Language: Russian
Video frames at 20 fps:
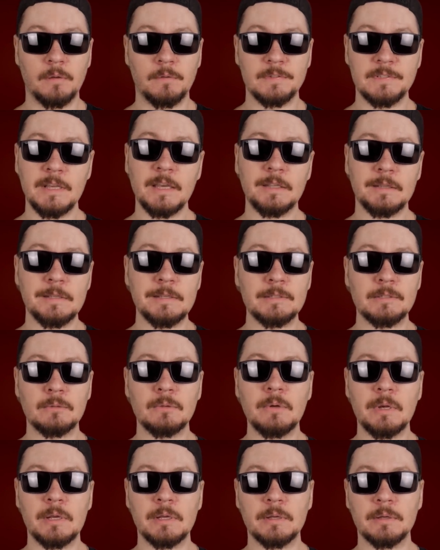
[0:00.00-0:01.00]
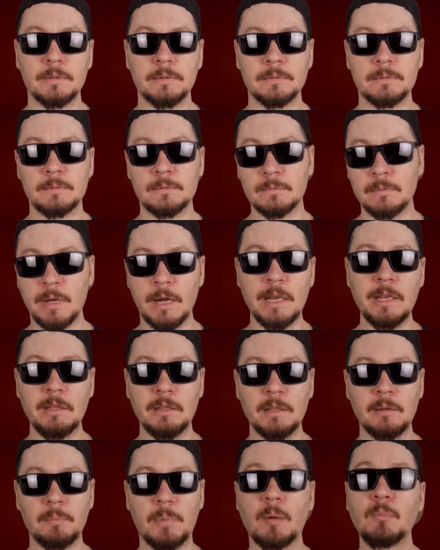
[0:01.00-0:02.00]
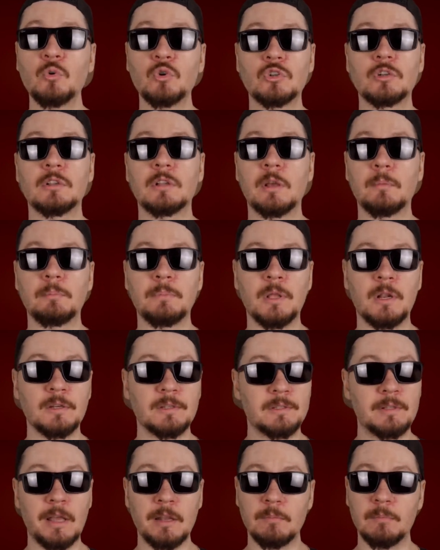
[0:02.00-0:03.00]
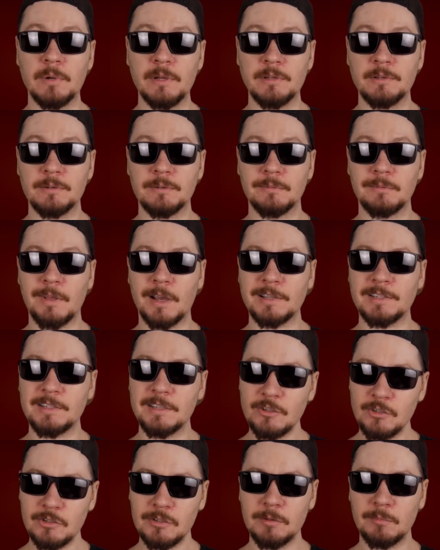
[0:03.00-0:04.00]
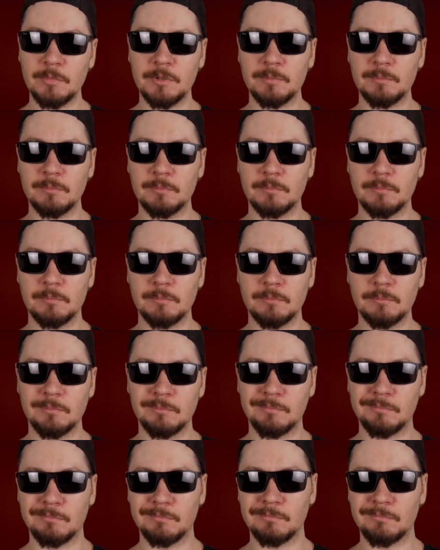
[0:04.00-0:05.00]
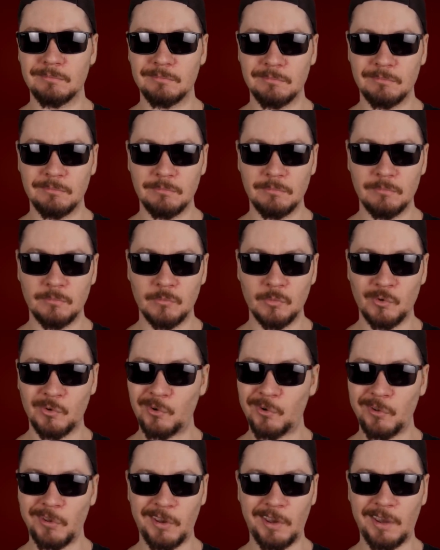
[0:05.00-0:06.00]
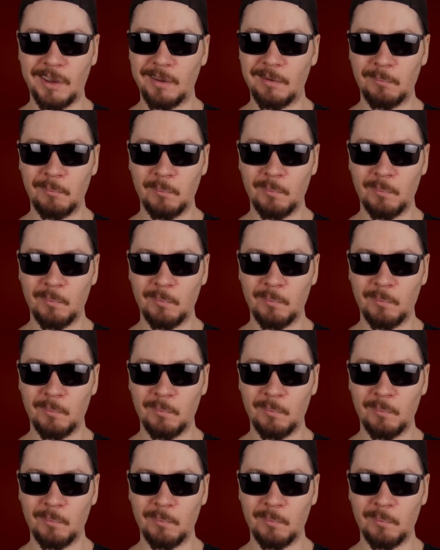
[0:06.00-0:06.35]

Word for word: вся эта история с Украиной поможет нам перестать быть токсичными? Хм, окей.